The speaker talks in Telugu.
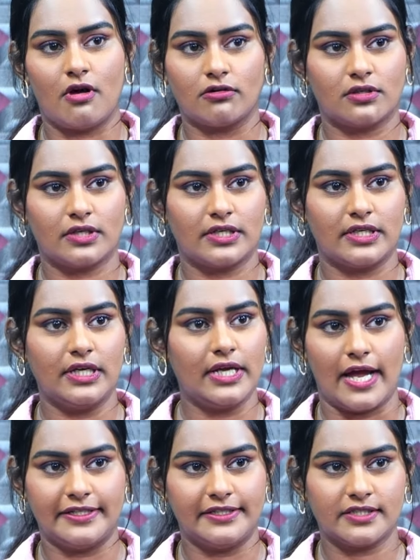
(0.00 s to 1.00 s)
డాక్టర్కి
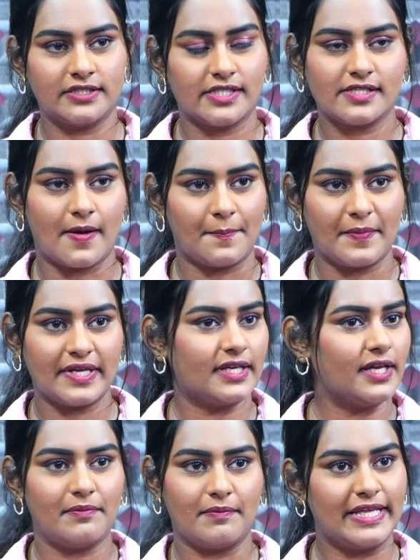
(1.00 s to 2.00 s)
ఆ ఇంటర్న్ చేసే
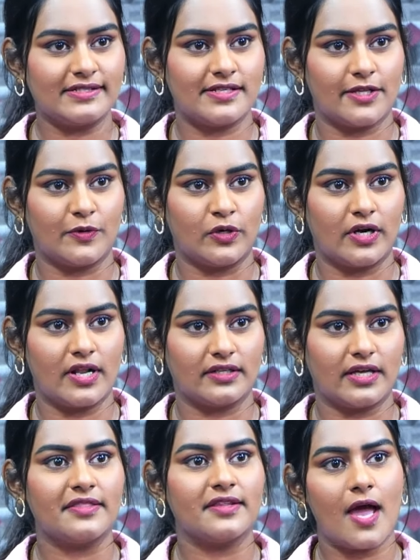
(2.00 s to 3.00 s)
అమ్మాయికి ప్లేస్ లేదు
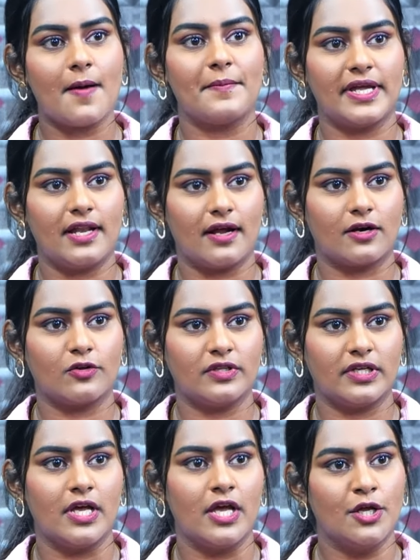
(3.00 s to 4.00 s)
ఉండడానికి అందుకే అమ్మాయి అక్కడ
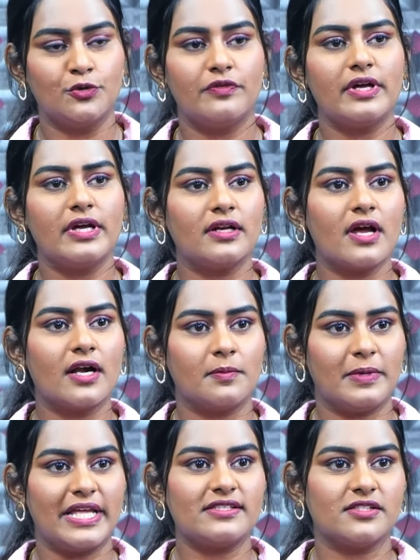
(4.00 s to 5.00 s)
ఉంది నువ్వే కనుక అక్కడ
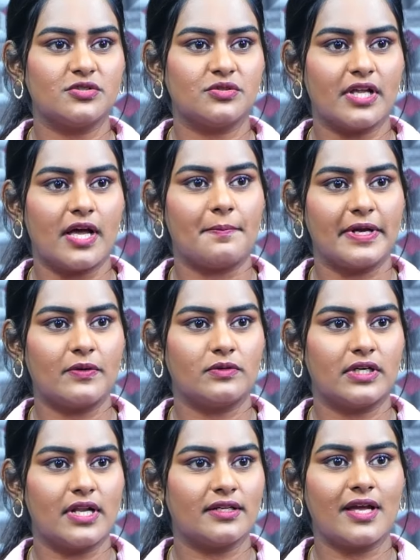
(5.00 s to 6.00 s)
ప్లేస్ ఇచ్చుంటే అమ్మాయికి
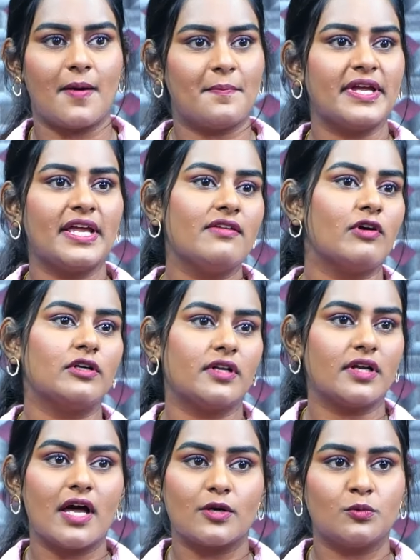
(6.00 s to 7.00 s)
ఉండడానికి అమ్మాయి వెళ్ళి
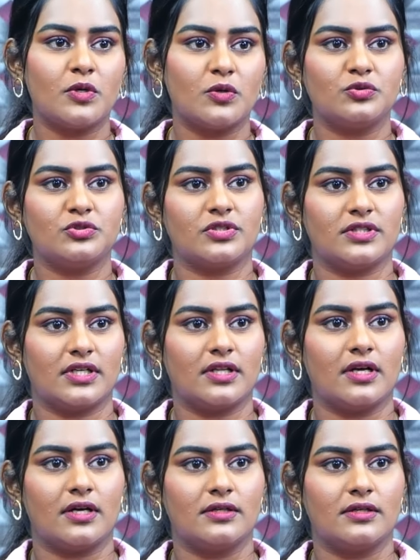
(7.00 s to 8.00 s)
ఒంటరిగా ఆ రూమ్ లో కూర్చోదు కదా